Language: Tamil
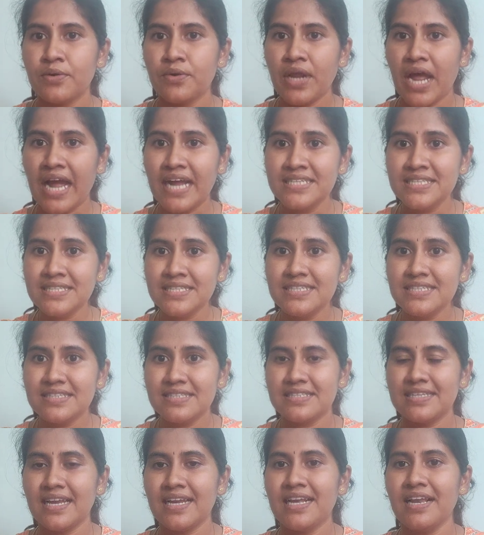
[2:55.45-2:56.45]
ஒரு
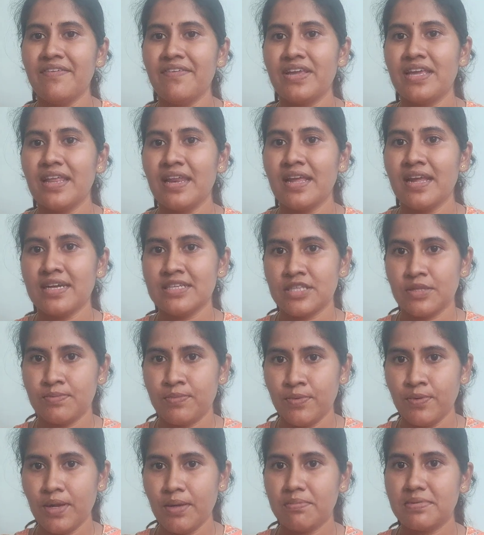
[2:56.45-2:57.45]
ஆன்ஷியஸ் ஸ்டேட்டில் வைக்கிறீங்க அந்த
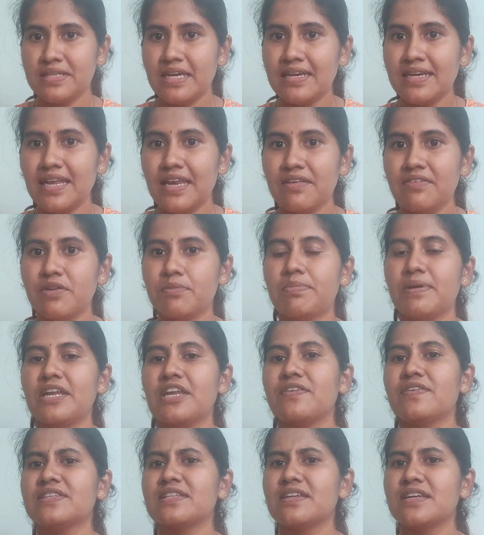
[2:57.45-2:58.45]
பொண்ணு அப்போ தான் டெலிவர்
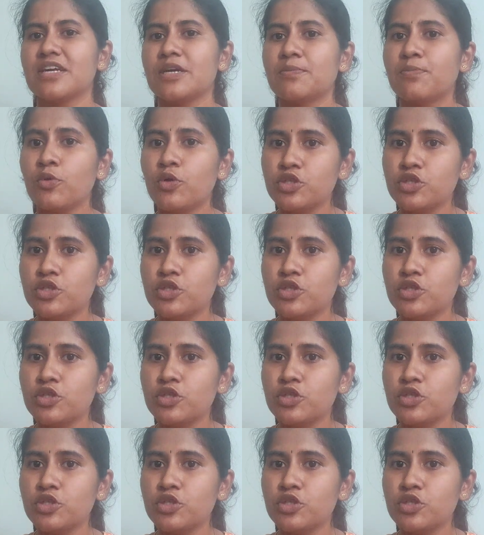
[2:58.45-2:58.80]
பண்ணிட்டு வந்திருக்கு